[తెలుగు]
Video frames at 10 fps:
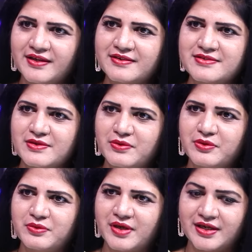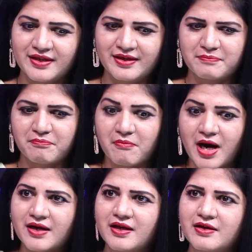ఇయర్స్లో అంటే
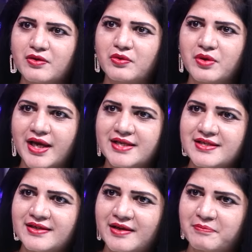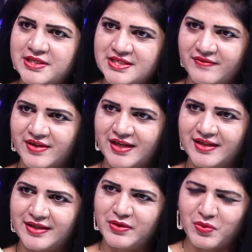మార్కెట్లో ఏజెంట్ నెంబర్స్ ఇవ్వడం
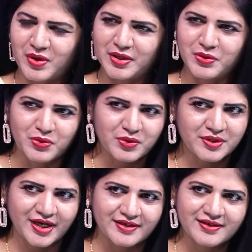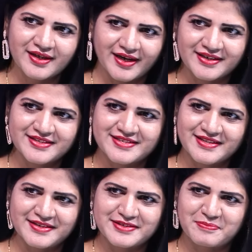అనేది ఒక న్యూ ట్రెండ్ని క్రియేట్
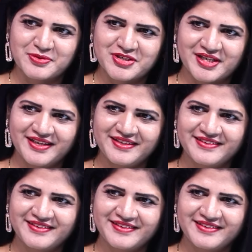చేసిందని చెప్పొచ్చు కదా